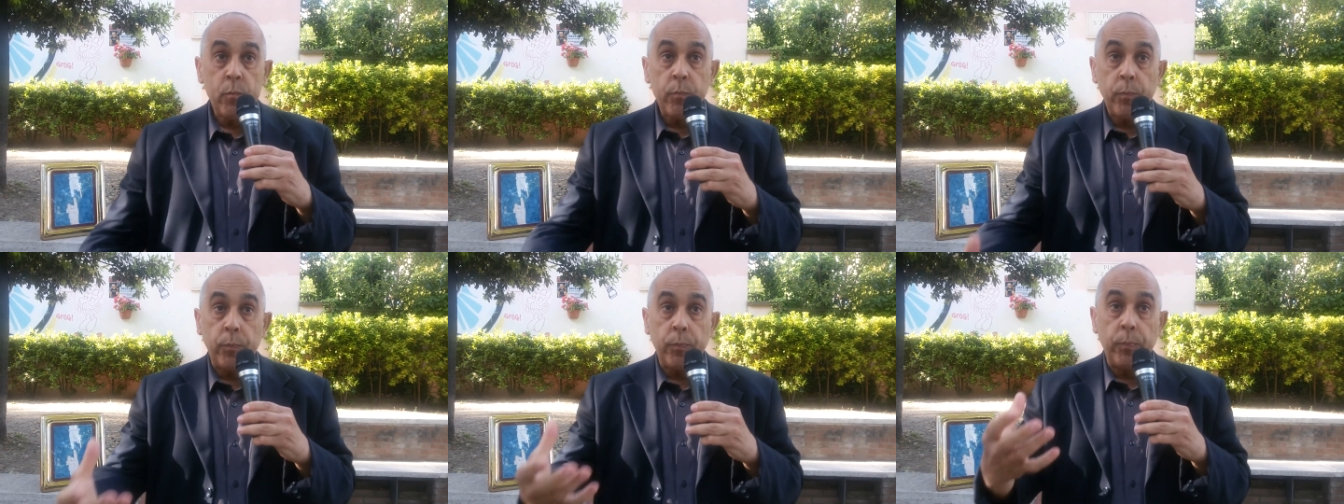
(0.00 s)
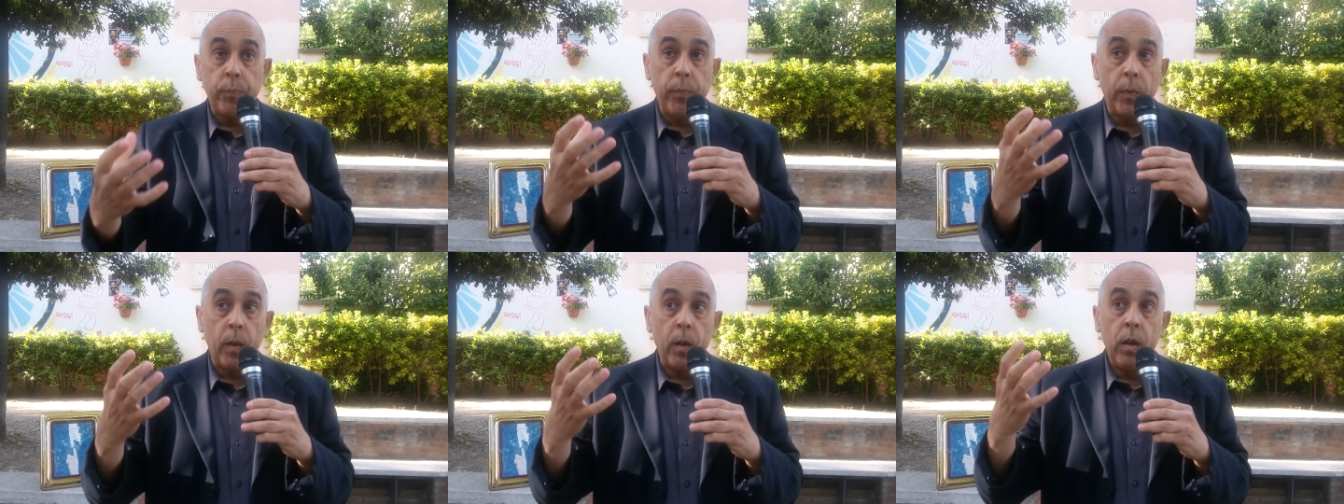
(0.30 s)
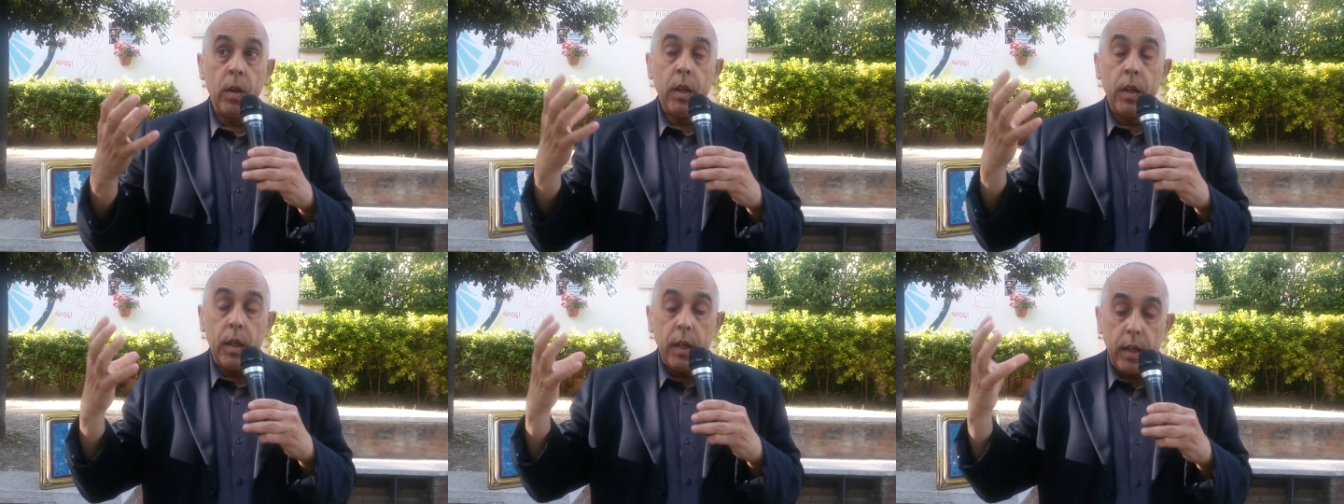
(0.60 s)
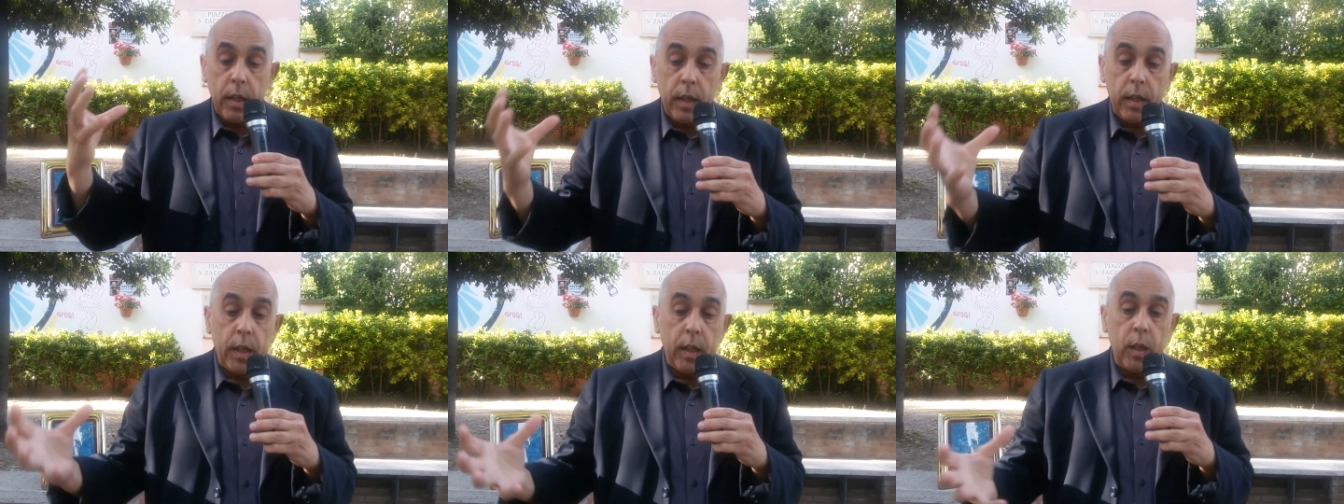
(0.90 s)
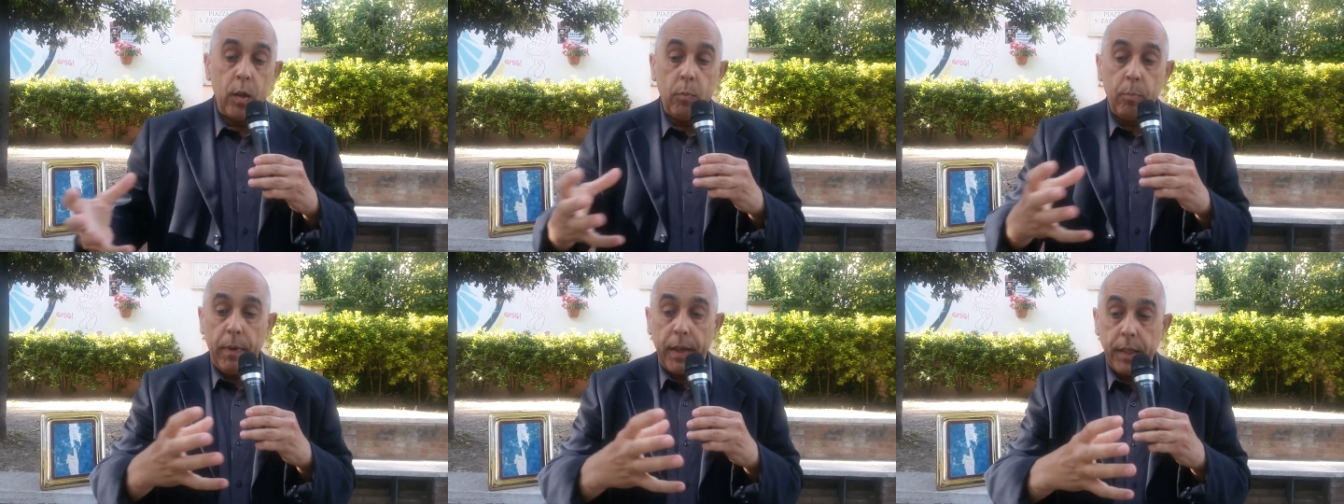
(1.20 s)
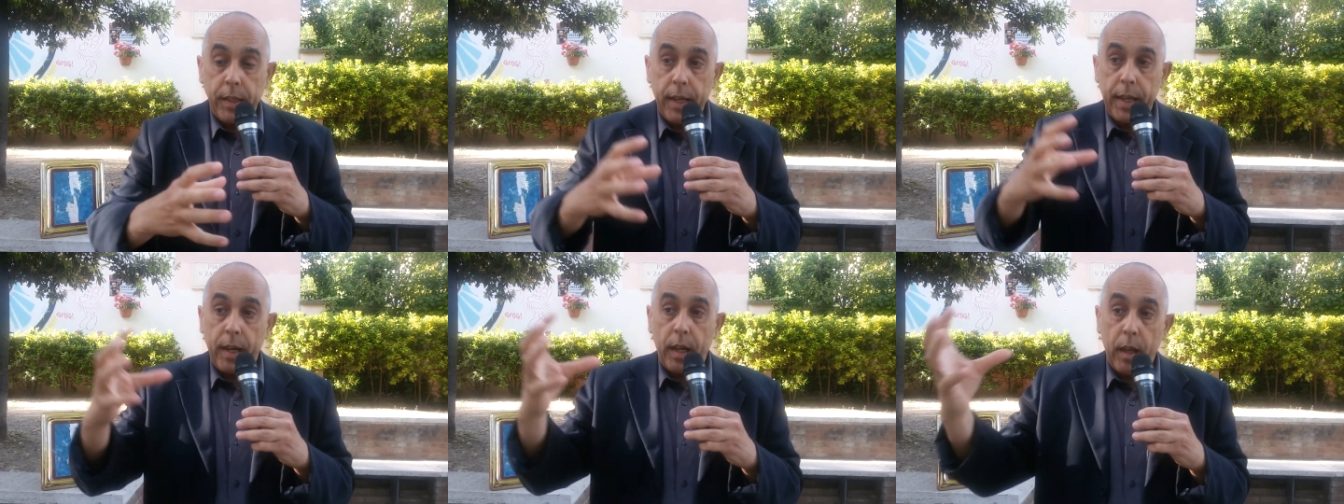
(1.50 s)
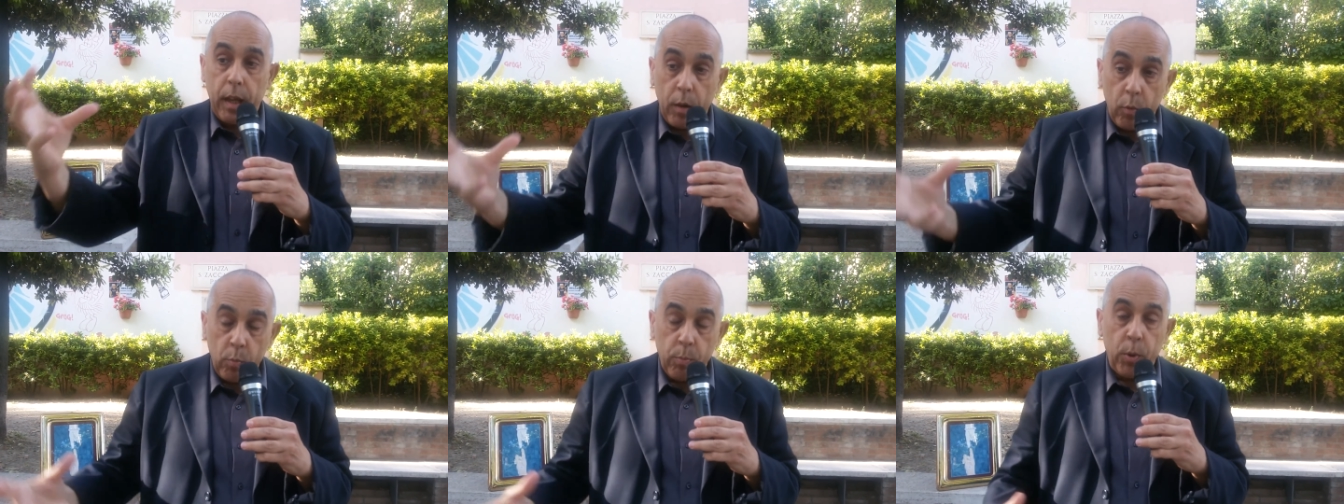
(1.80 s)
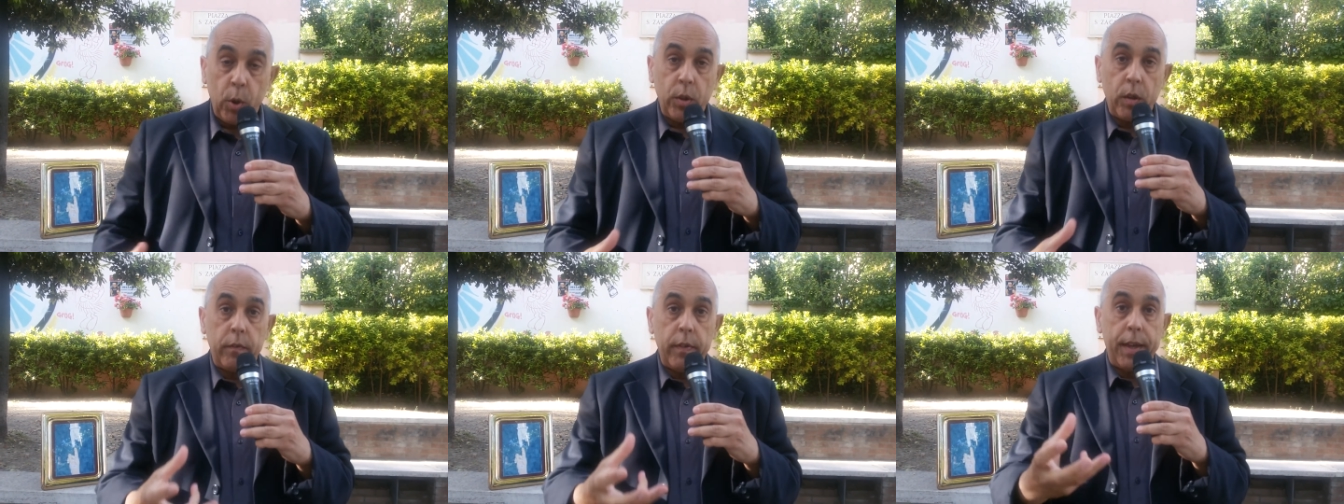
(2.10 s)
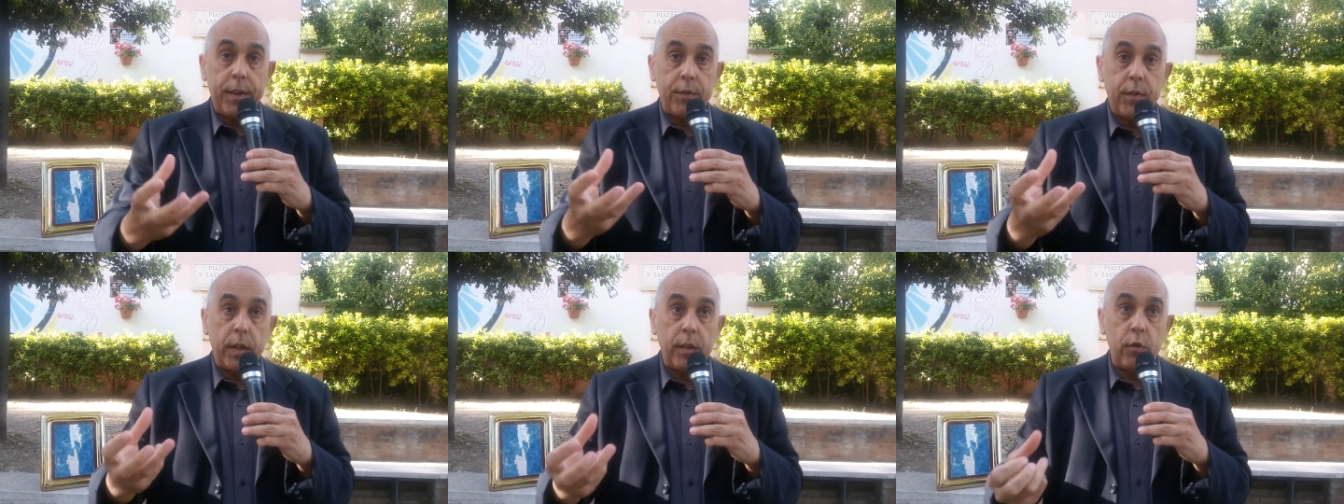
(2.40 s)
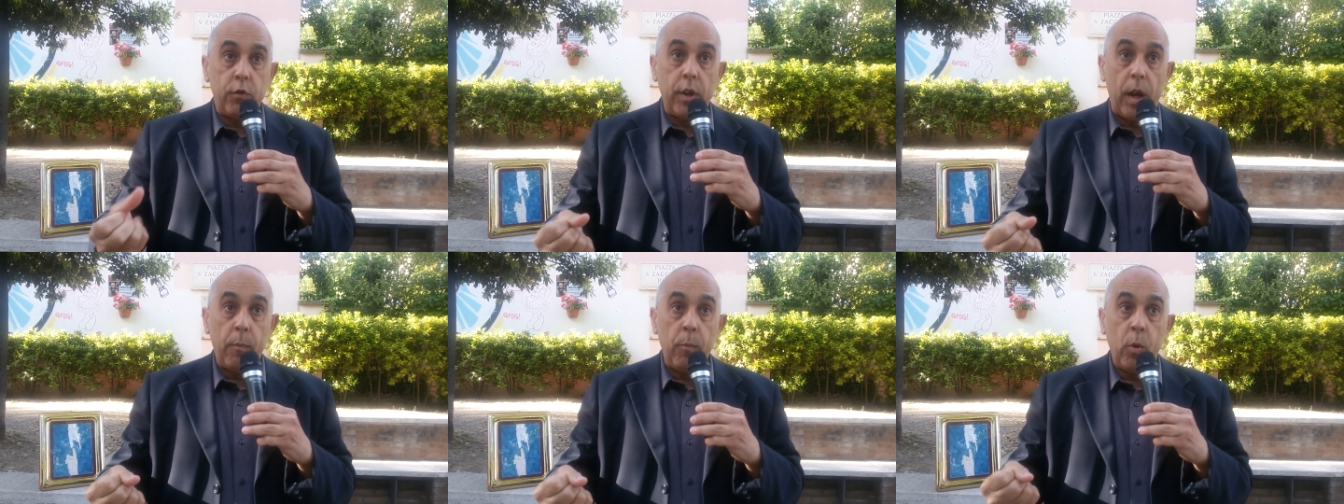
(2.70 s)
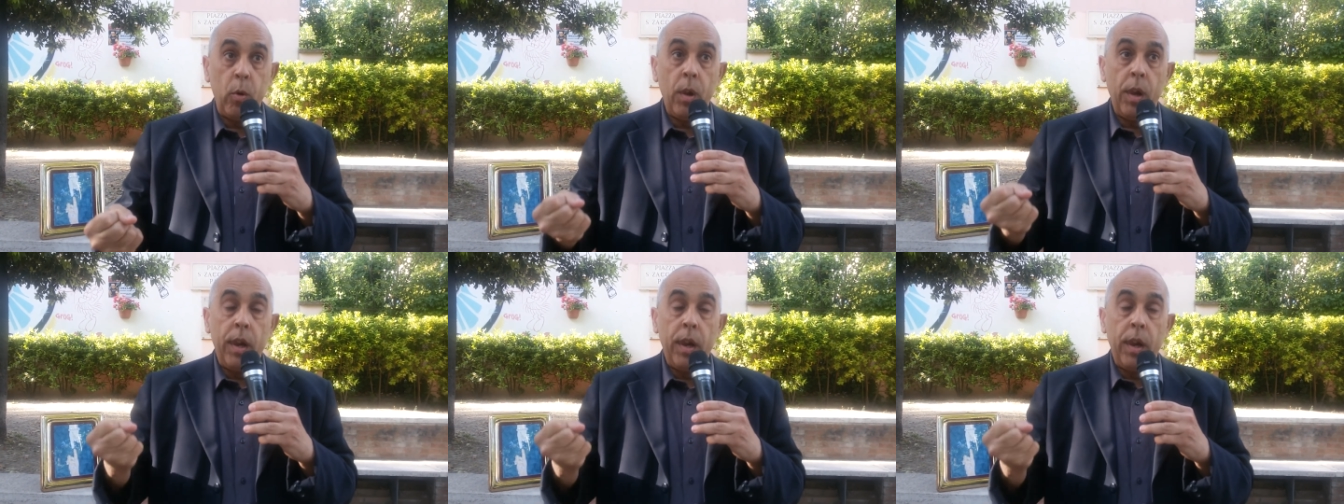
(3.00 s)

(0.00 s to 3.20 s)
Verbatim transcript: Mm in maniera un po' diversa diciamo